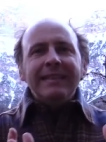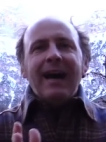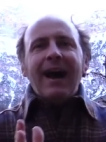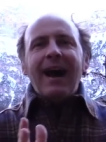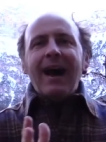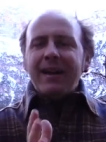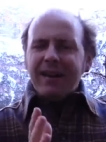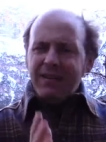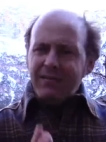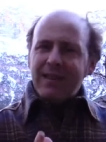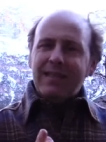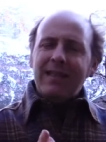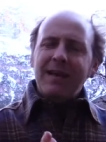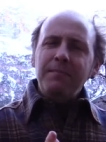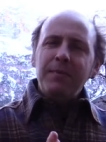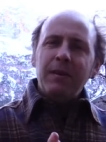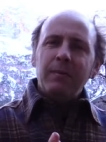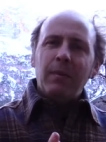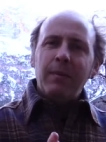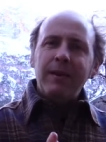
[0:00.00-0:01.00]
arriva
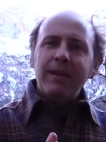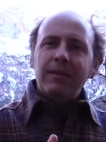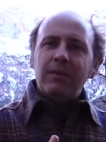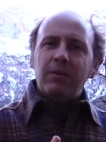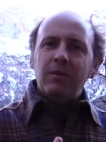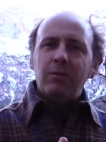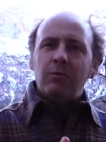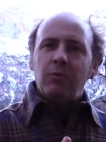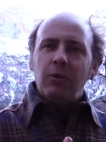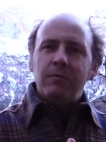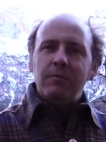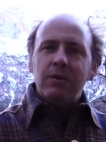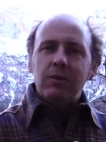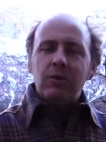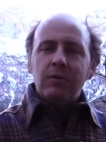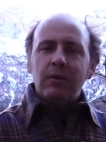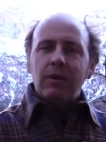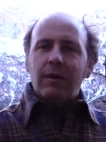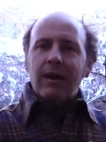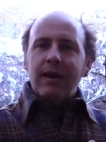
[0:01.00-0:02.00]
sempre il momento in cui
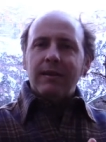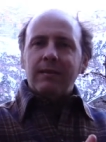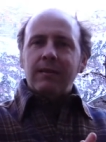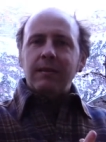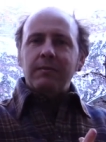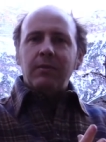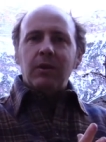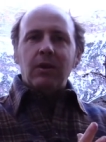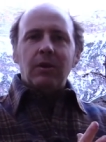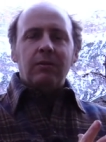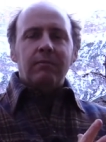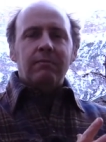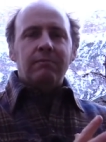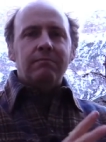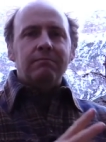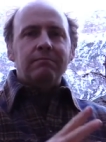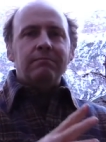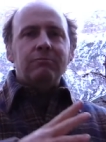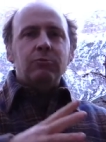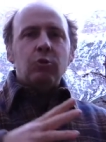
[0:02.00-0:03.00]
bisogna un attimo
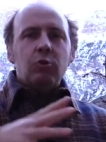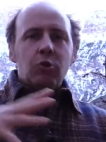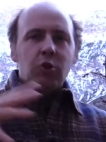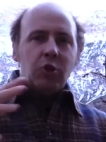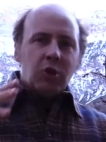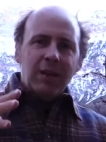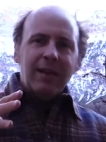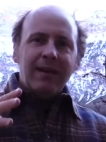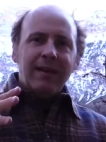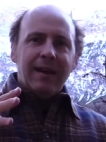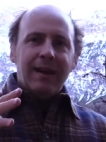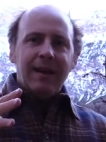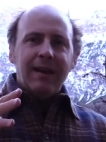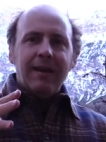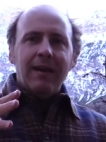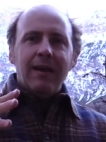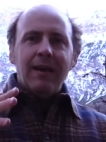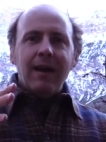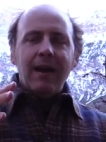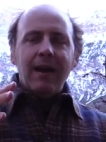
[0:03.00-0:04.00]
uscire